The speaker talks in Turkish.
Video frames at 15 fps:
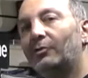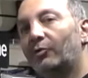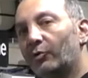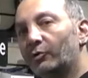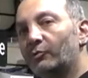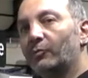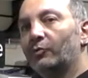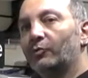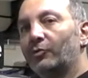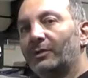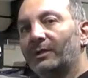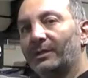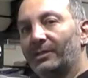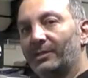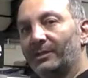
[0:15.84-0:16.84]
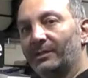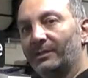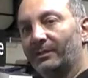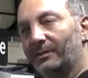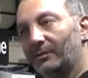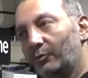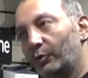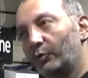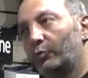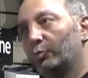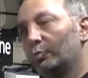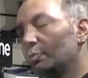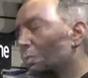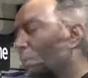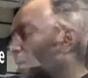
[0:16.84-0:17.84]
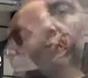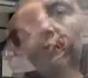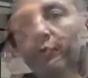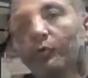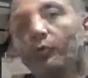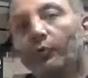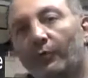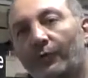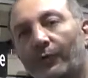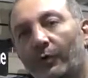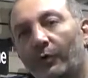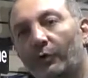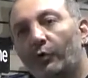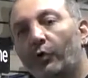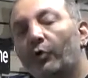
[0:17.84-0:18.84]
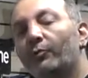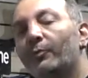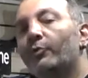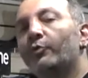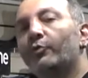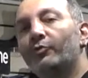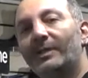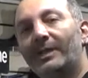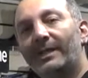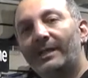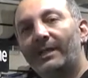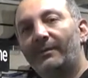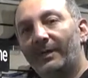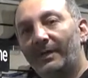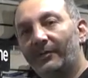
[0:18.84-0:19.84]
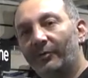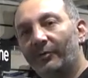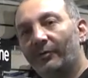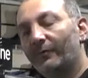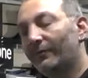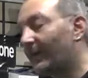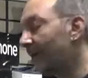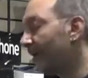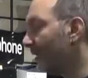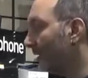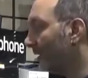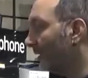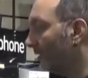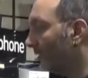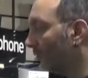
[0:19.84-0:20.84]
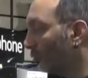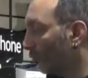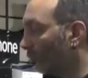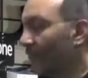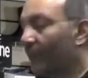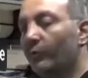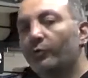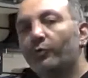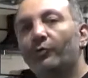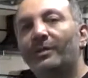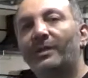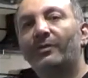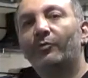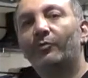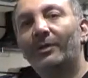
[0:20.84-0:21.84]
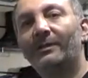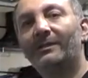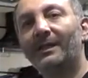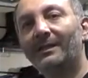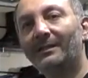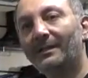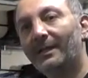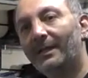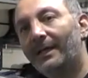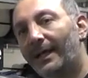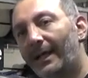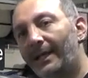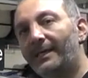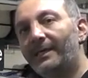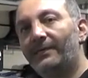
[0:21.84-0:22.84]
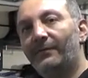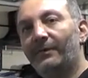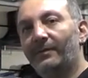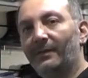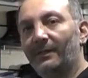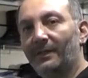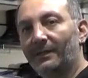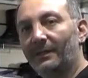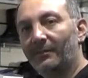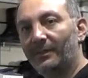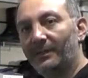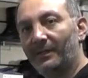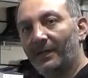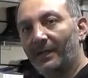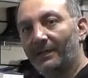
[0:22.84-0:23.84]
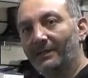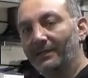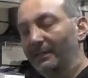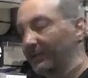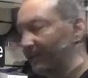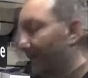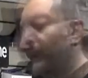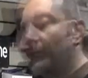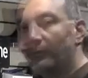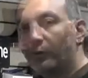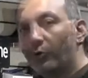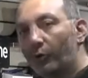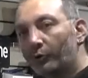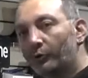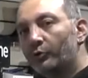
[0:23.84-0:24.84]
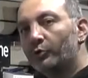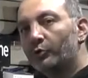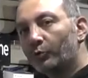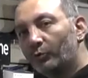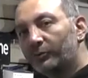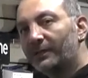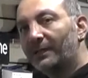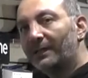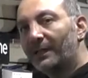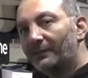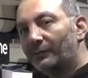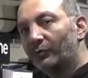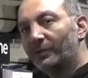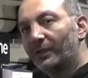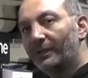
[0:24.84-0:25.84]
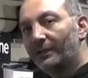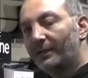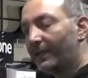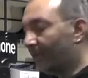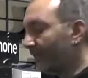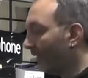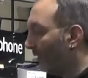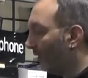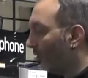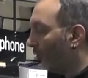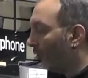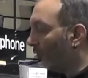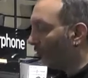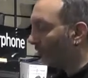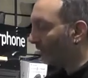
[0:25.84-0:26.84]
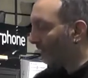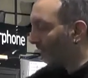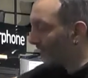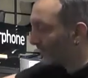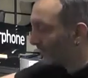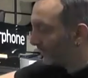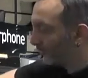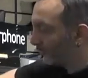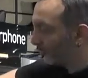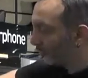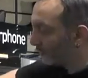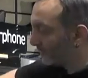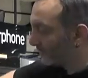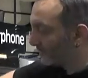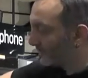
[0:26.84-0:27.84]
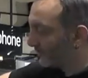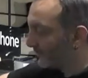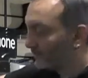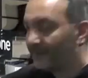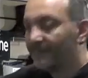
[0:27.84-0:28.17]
cross motorlar için uygun. Çünkü UFO koruma ürünleriyle biliniyor ve koruma ürünleri üreten en iyi firmalardan bir tanesi. Gördüğünüz Ultralight modelinde ön taraftaki koruması